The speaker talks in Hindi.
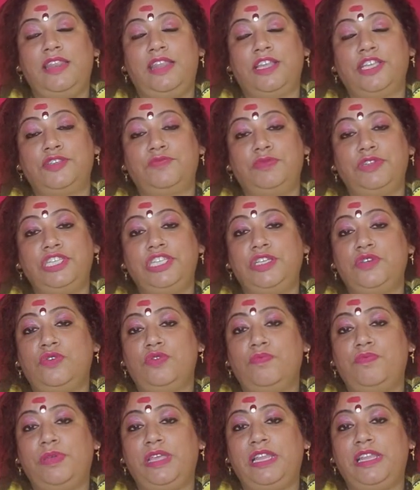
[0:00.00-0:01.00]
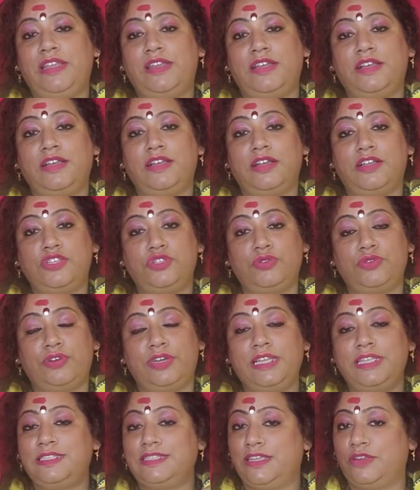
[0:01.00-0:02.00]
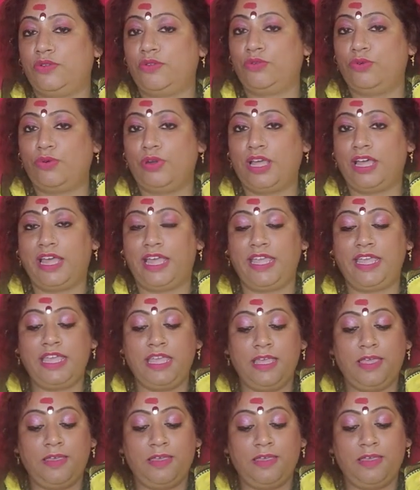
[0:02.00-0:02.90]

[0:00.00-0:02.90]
लक्ष्मी जी को पीले रंग का चुनरी जरूर उड़ाएं